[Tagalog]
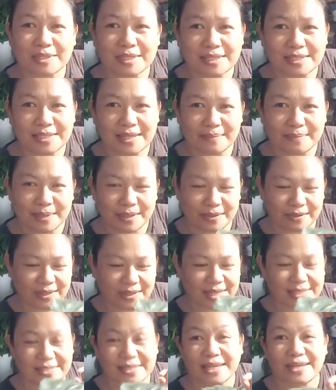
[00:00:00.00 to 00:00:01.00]
sinasabi ko,
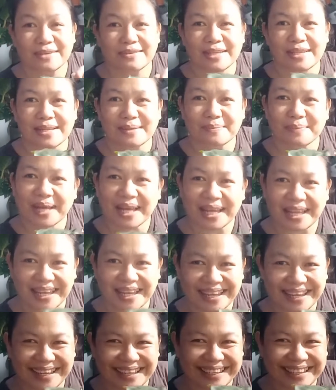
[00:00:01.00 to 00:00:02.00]
guys. Kayo na lang
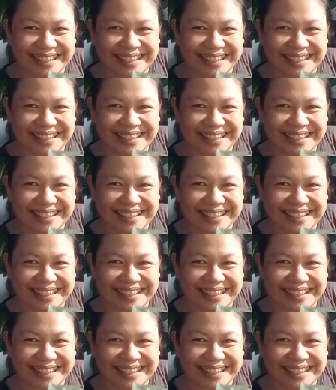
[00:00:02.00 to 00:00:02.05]
bahala.